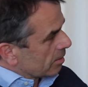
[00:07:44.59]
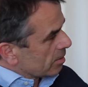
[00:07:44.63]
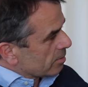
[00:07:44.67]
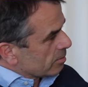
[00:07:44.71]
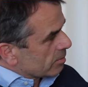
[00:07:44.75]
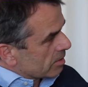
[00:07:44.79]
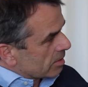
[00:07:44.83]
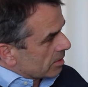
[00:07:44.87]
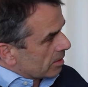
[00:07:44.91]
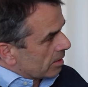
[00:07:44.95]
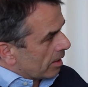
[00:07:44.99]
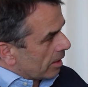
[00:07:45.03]
dass
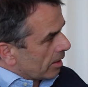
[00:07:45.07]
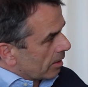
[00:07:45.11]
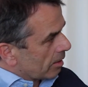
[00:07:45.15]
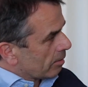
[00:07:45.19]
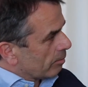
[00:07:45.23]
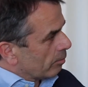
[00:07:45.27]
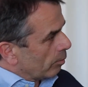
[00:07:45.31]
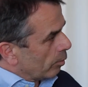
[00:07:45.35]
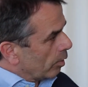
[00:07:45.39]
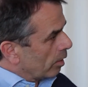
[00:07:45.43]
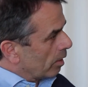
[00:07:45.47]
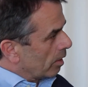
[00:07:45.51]
man seine
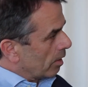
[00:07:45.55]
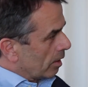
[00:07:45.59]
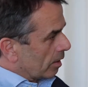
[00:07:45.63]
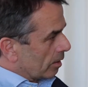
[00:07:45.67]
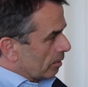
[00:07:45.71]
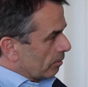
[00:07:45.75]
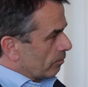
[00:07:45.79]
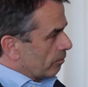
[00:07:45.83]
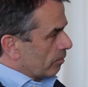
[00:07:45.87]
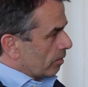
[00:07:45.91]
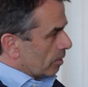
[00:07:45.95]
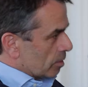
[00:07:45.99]
eigenen
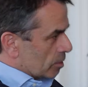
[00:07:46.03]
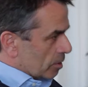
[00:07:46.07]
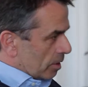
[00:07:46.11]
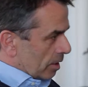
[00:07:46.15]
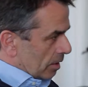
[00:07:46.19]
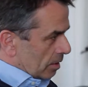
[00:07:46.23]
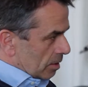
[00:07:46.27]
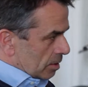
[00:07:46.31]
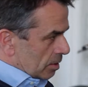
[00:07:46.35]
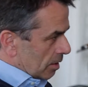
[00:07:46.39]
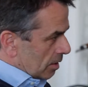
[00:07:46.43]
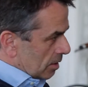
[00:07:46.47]
Möglichkeiten falsch
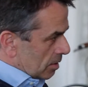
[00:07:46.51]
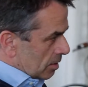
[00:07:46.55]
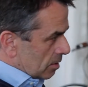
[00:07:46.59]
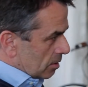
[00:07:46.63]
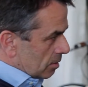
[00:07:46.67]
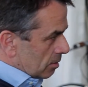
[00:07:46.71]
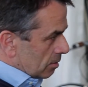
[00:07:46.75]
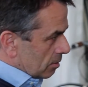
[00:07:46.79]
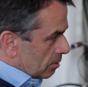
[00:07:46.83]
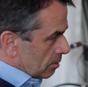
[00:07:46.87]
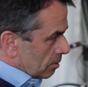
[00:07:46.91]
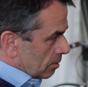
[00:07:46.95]

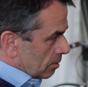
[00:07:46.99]
einschätzt.